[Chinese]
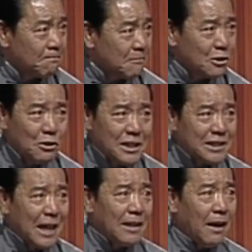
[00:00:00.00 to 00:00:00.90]
都得
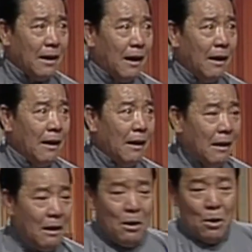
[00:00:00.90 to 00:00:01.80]
扎灯啊！
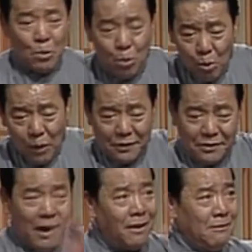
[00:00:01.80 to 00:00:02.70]
如果
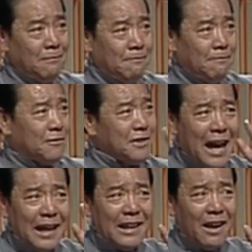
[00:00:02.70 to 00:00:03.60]
灯
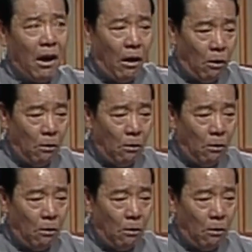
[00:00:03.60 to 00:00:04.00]
扎得好，